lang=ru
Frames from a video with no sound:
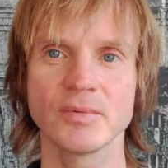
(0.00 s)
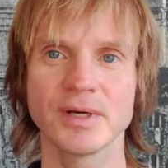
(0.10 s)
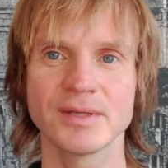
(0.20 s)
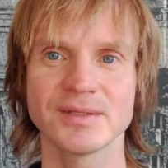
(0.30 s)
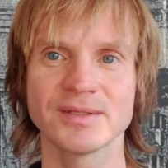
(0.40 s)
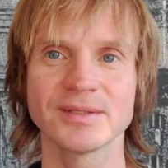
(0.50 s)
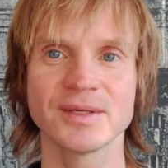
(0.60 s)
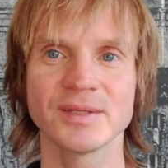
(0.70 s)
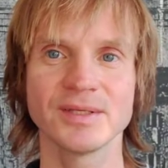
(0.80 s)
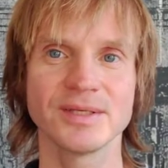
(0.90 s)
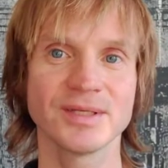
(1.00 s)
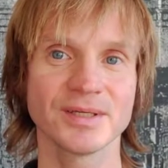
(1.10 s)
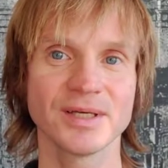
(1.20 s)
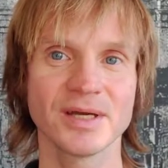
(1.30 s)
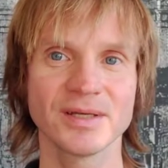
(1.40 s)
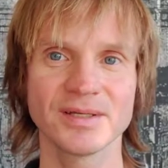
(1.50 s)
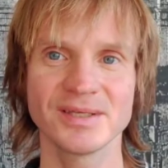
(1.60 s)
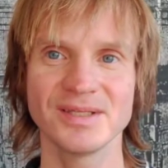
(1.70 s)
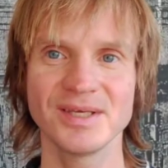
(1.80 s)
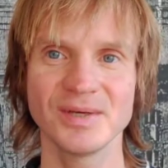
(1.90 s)
бывает, э, иногда
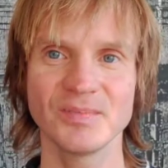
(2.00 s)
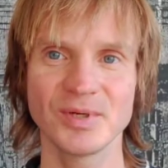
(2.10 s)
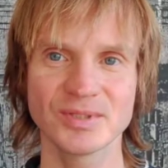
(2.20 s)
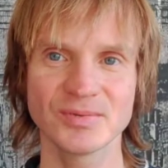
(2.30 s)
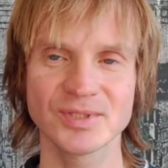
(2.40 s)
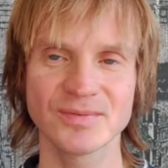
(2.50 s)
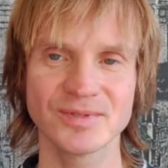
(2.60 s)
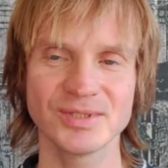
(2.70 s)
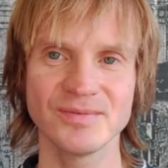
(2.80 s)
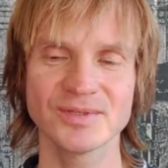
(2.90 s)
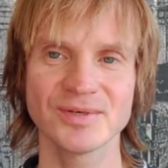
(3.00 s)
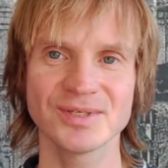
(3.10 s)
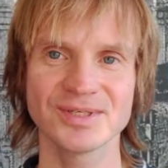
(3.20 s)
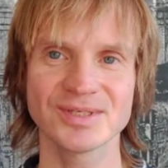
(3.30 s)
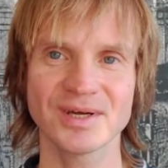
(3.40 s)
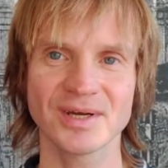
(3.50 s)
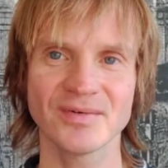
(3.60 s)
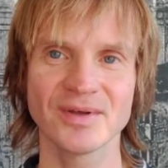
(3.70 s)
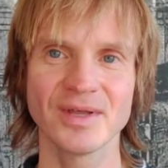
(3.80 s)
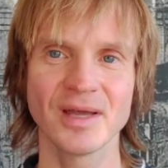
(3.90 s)
не прислушиваюсь, не вижу этих
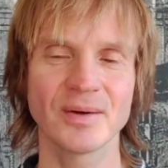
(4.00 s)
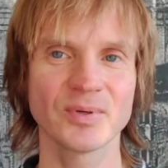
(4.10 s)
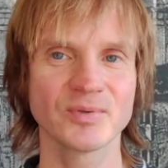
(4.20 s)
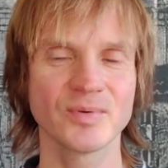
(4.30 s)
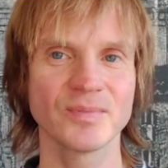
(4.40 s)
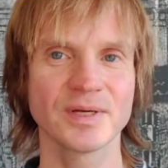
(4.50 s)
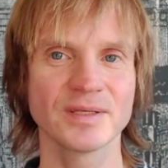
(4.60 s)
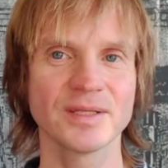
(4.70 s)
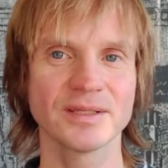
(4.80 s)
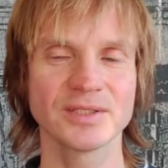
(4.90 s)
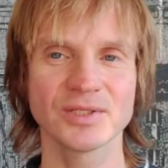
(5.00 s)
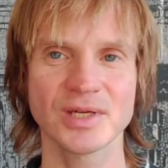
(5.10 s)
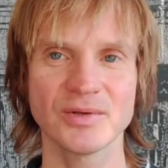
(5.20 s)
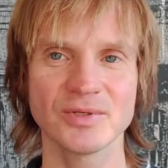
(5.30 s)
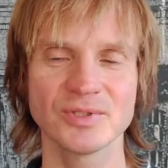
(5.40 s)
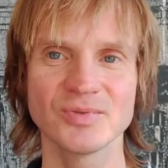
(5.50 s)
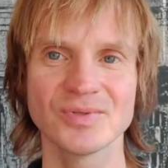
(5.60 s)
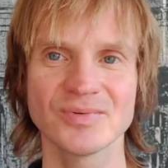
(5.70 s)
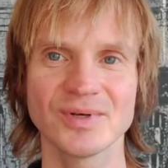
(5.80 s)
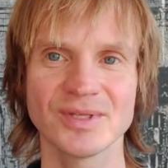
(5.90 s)
знаков, а потом, когда начинаю их
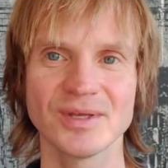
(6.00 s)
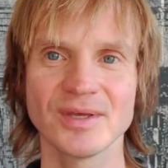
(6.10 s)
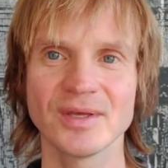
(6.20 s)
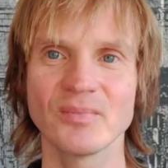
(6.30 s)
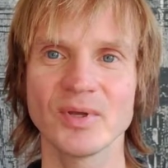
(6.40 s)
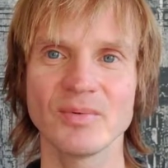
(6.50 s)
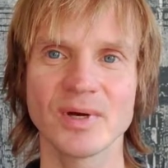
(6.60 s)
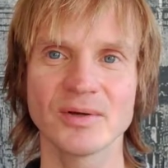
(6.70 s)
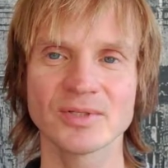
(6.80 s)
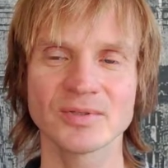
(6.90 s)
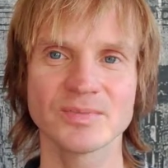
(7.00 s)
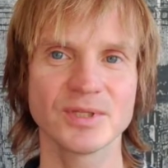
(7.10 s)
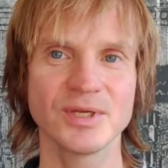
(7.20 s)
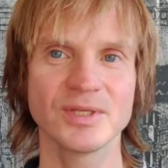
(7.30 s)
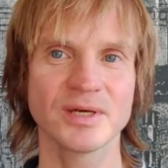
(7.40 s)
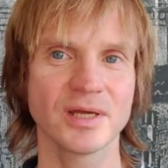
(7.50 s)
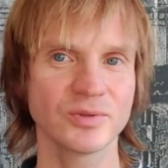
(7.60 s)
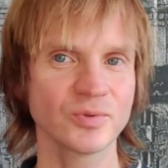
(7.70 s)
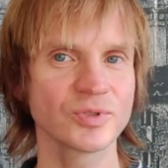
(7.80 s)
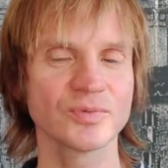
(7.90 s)
чувствовать, понимаю, что смотрите,
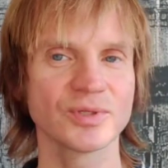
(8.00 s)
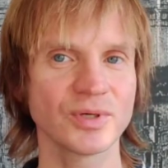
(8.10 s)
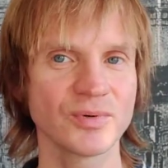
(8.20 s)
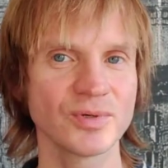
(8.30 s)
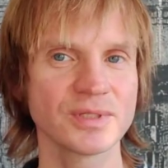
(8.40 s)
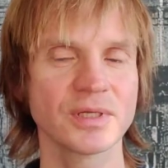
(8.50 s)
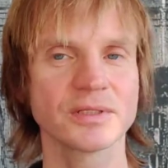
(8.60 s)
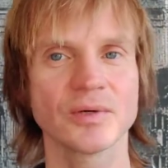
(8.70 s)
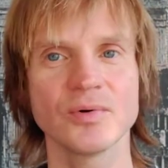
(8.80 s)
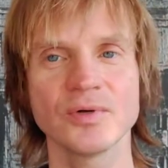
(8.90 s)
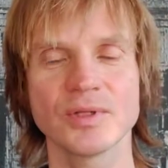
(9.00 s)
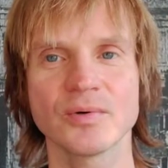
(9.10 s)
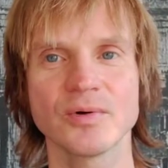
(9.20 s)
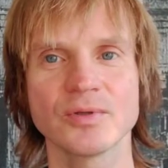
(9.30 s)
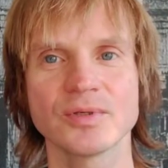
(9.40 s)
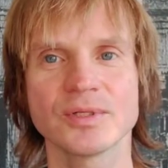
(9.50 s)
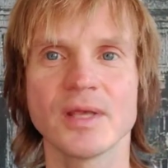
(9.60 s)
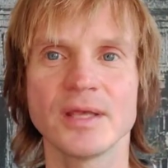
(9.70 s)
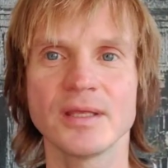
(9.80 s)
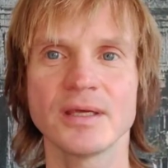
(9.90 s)
а тут же вот такой знак, такой, такой. То
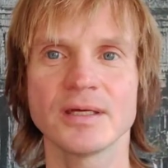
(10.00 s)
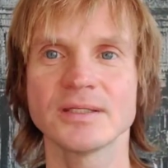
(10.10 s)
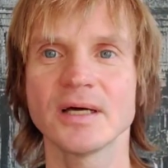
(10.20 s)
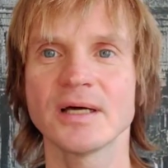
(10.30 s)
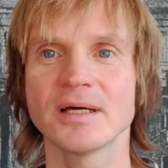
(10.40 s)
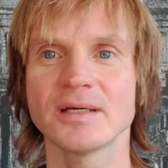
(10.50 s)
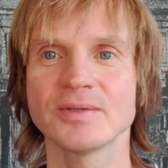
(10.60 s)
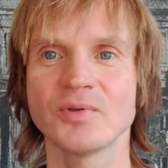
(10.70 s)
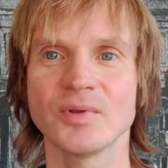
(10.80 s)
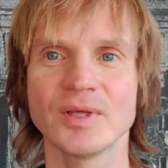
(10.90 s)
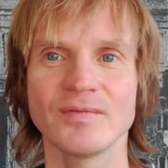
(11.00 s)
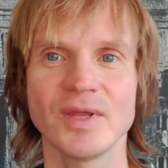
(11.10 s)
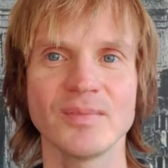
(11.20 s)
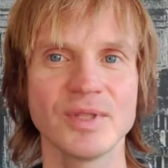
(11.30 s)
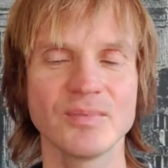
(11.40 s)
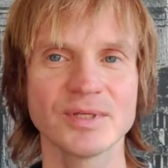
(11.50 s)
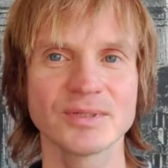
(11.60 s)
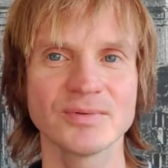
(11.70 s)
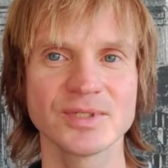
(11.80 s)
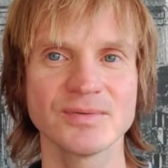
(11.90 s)
есть, и когда долгое время не
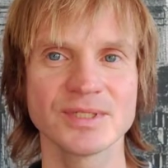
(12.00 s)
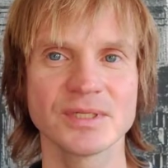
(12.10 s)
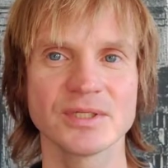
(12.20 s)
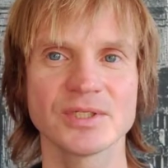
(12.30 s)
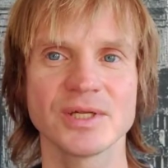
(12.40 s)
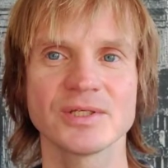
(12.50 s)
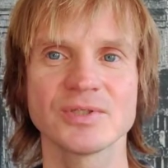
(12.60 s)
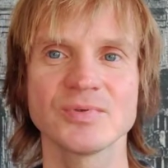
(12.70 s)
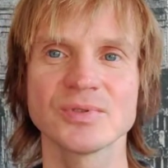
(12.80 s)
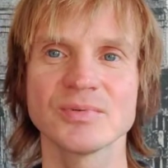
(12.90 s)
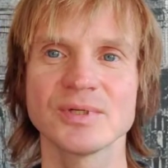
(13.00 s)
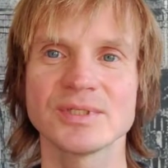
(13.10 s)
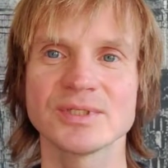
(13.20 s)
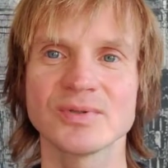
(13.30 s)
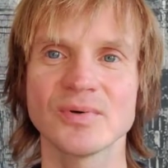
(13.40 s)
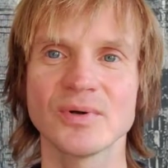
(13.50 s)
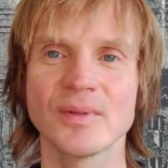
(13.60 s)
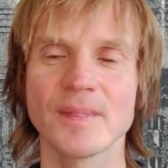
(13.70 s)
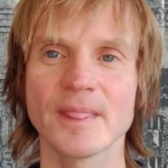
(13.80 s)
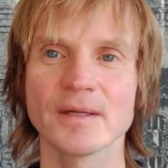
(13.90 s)
прислушиваешься, начинаешь чувствовать,
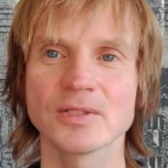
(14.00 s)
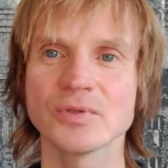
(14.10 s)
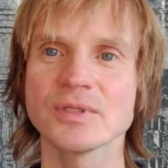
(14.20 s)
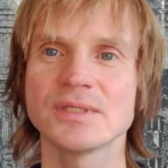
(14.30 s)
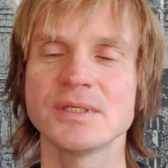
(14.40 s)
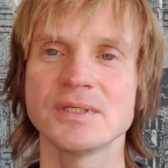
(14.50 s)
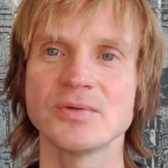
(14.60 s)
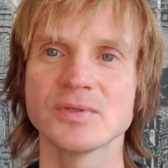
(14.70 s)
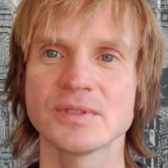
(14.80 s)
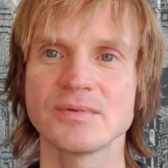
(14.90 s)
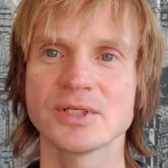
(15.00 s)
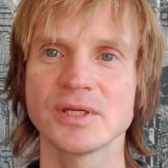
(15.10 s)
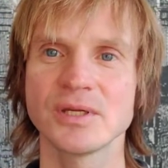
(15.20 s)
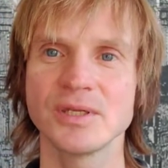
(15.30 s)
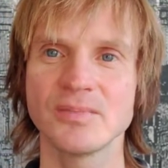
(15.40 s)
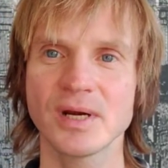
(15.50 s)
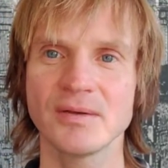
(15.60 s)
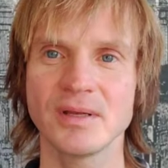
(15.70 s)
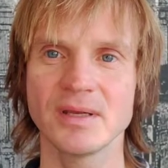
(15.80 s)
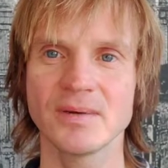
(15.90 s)
что что-то здесь идет совершенно
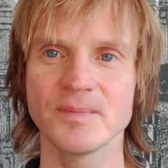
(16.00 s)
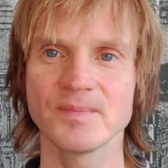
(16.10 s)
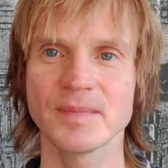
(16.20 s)
неправильно.